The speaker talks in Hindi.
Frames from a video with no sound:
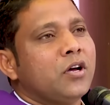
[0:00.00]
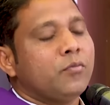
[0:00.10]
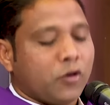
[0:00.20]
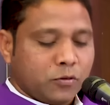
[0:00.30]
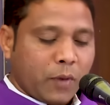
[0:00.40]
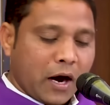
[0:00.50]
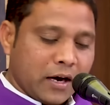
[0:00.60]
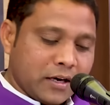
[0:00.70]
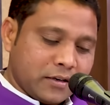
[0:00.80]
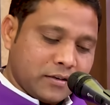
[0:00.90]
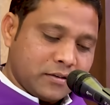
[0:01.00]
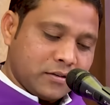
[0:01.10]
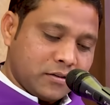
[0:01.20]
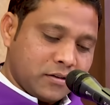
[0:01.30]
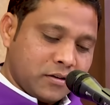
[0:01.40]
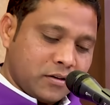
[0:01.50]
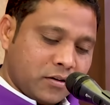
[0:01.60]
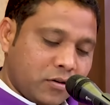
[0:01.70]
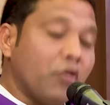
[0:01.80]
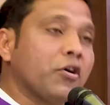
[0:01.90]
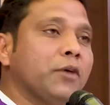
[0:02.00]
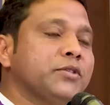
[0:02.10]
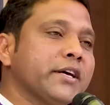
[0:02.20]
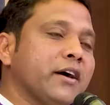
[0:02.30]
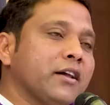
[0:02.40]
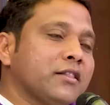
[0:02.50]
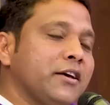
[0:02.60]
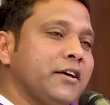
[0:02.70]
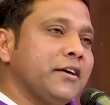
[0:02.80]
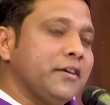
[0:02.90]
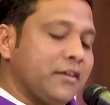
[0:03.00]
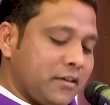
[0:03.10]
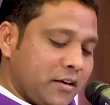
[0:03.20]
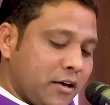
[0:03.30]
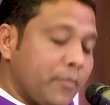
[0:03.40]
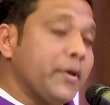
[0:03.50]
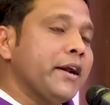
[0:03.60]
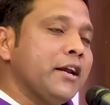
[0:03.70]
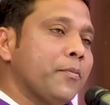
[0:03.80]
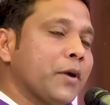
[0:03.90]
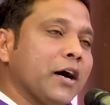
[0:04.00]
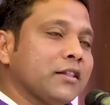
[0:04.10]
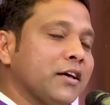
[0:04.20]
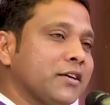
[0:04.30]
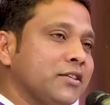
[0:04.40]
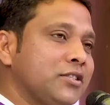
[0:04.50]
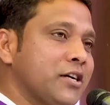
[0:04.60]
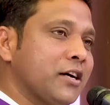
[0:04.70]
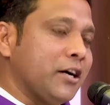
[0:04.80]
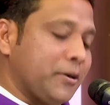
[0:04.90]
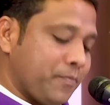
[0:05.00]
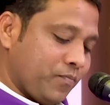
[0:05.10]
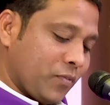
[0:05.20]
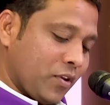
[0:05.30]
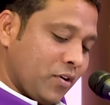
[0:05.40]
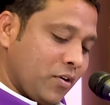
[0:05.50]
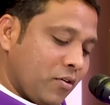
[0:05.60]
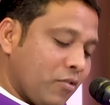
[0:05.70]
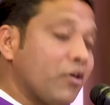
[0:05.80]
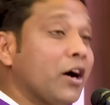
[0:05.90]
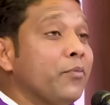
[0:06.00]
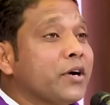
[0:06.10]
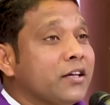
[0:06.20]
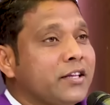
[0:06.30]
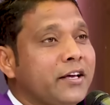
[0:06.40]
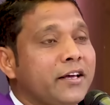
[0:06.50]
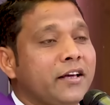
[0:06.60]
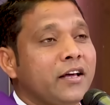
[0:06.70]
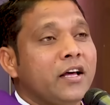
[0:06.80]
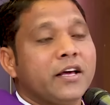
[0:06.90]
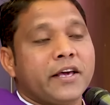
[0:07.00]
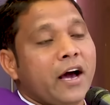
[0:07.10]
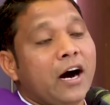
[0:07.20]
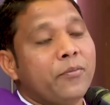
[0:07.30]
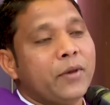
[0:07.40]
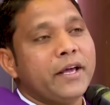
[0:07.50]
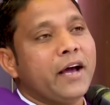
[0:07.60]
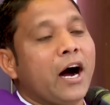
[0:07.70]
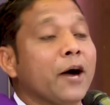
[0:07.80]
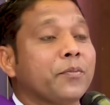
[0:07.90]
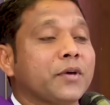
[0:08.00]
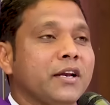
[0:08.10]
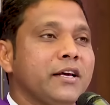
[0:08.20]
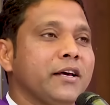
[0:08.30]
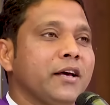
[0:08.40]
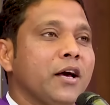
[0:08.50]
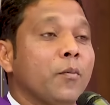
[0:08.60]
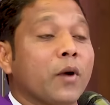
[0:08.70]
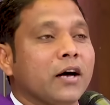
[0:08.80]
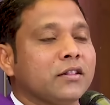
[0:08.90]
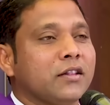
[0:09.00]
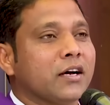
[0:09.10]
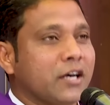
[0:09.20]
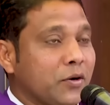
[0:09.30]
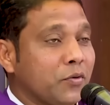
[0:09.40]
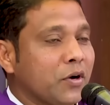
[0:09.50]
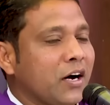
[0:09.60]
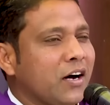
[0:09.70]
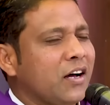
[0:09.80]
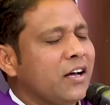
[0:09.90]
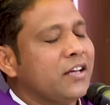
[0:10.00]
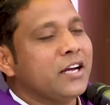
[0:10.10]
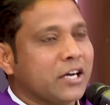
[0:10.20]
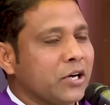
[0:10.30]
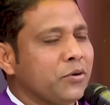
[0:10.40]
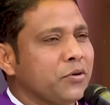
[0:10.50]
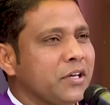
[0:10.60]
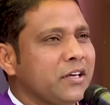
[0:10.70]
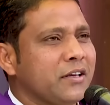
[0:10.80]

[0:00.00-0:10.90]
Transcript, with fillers: बहुत बार लोग हमसे कहते हैं मेरे लिए प्रार्थना कीजिएगा और हम कहते हैं कि हाँ मैं आपके लिए प्रार्थना करूँगा या करूँगी